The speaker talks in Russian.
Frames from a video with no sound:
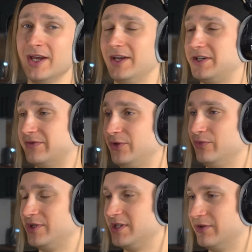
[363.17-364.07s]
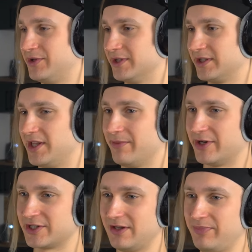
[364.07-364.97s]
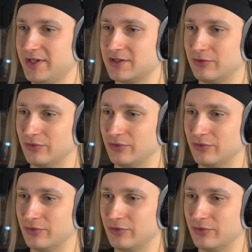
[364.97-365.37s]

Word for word: Если вы любите делать иногда домашние пиццы,